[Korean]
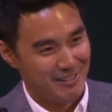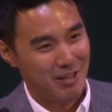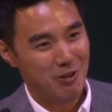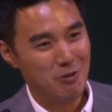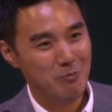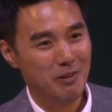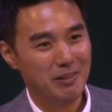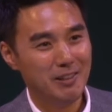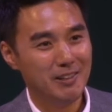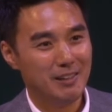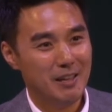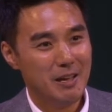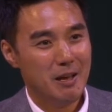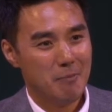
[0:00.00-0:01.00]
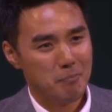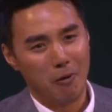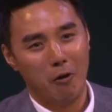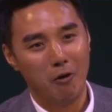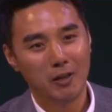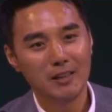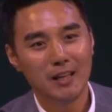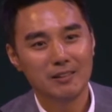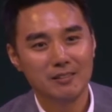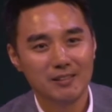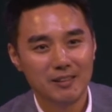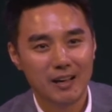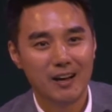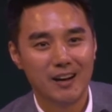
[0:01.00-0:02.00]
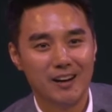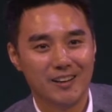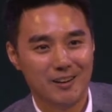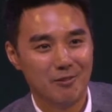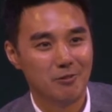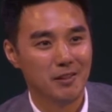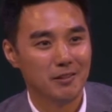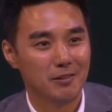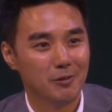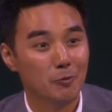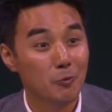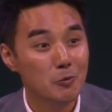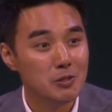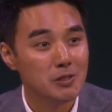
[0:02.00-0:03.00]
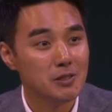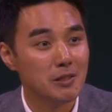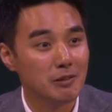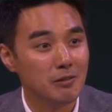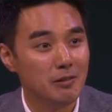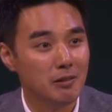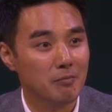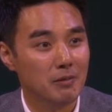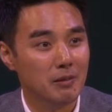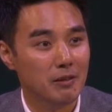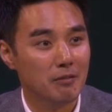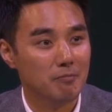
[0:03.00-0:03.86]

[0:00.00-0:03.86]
데우면은 병이 낫는다라고 했던 온천이 있던 데입니다.